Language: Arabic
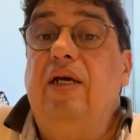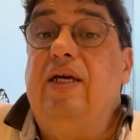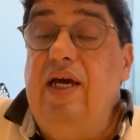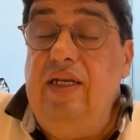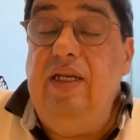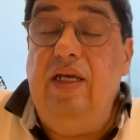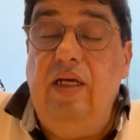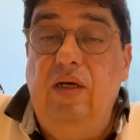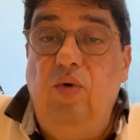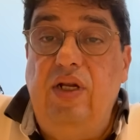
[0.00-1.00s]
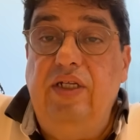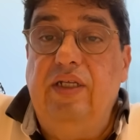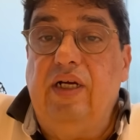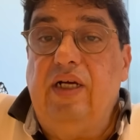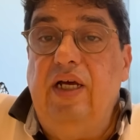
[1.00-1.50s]
كان آه، وليد
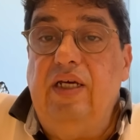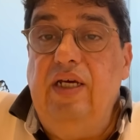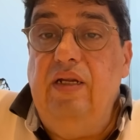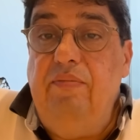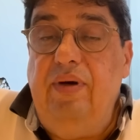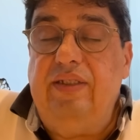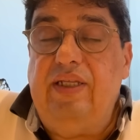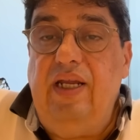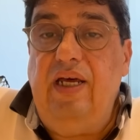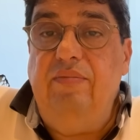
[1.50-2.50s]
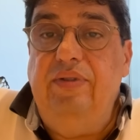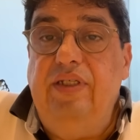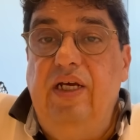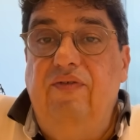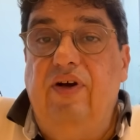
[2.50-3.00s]
الركاكي لبى الطلب
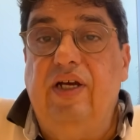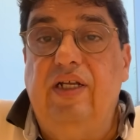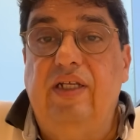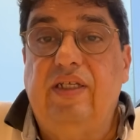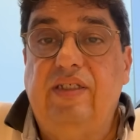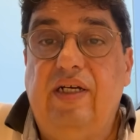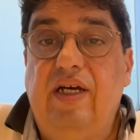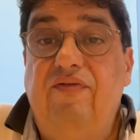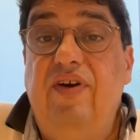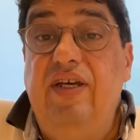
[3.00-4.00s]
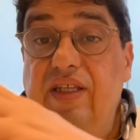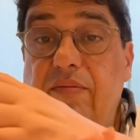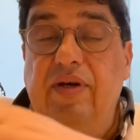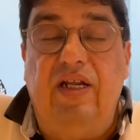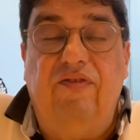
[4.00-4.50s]
ديال فريق غلطة فإذا
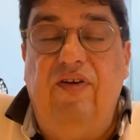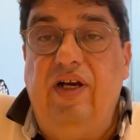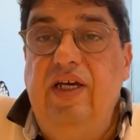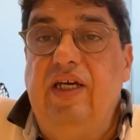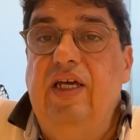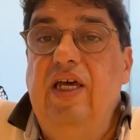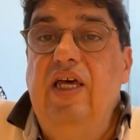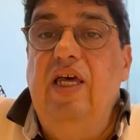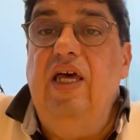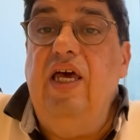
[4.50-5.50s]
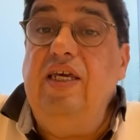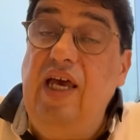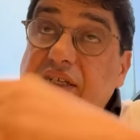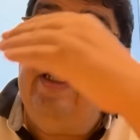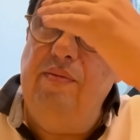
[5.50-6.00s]
بها الفريق
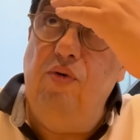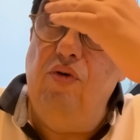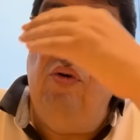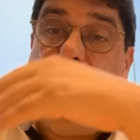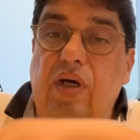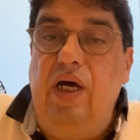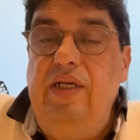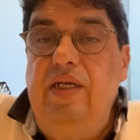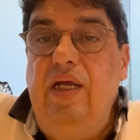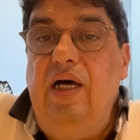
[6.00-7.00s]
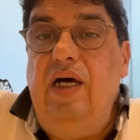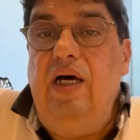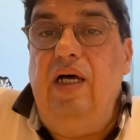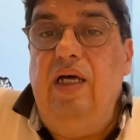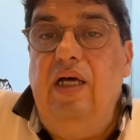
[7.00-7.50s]
يحسب آه، أن
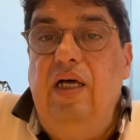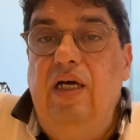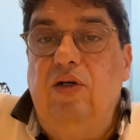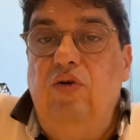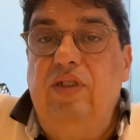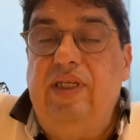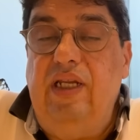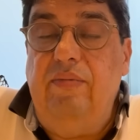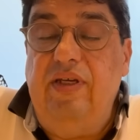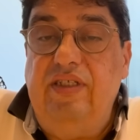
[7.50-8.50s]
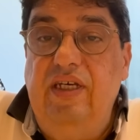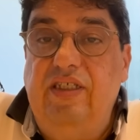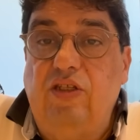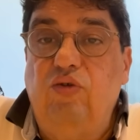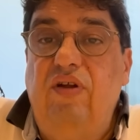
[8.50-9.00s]
آه، كل طلباته
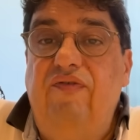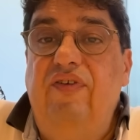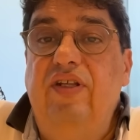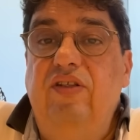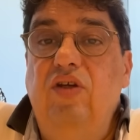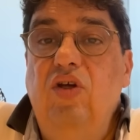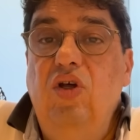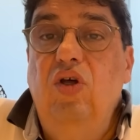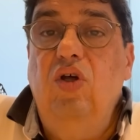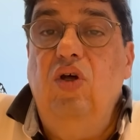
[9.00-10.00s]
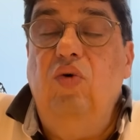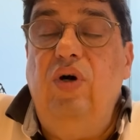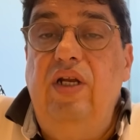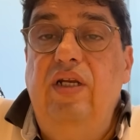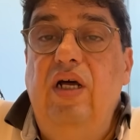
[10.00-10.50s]
ستنفذ
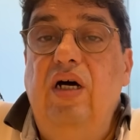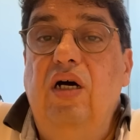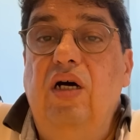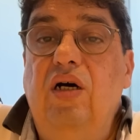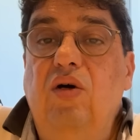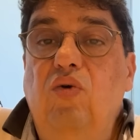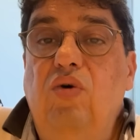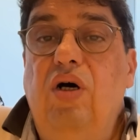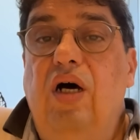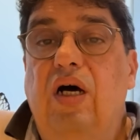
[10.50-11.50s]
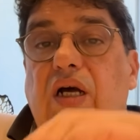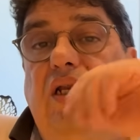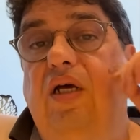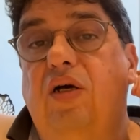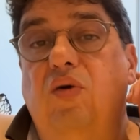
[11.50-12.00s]
وأن هو
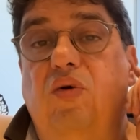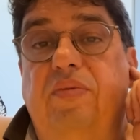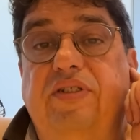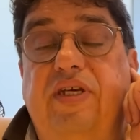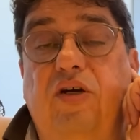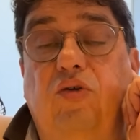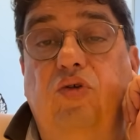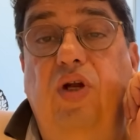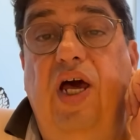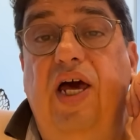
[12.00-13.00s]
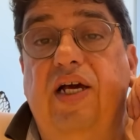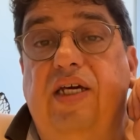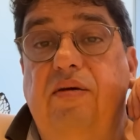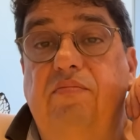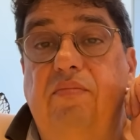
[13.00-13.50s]
هو من سيكون
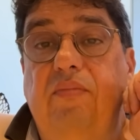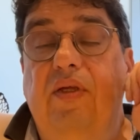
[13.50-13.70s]
الحاكم